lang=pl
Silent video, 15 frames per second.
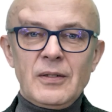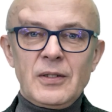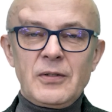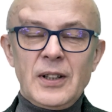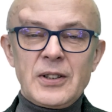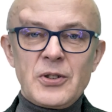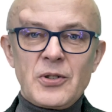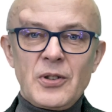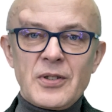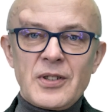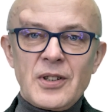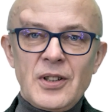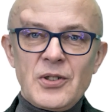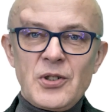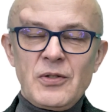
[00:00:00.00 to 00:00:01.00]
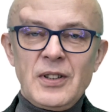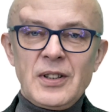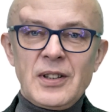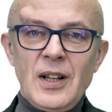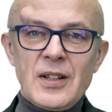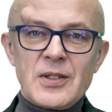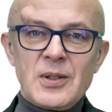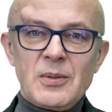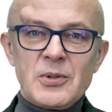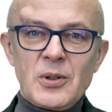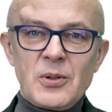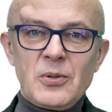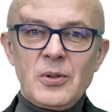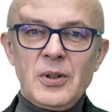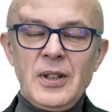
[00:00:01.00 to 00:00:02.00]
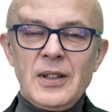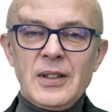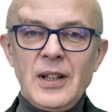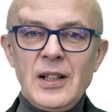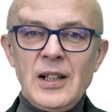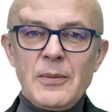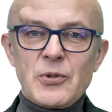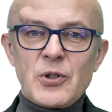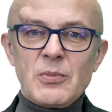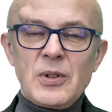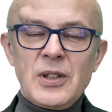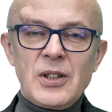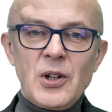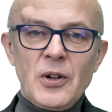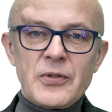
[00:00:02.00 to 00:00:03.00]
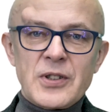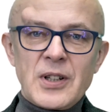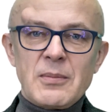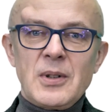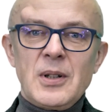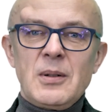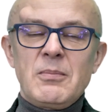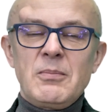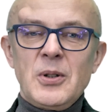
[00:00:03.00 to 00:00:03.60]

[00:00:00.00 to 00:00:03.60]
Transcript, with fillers: W 2019 roku najlepszym ligowcem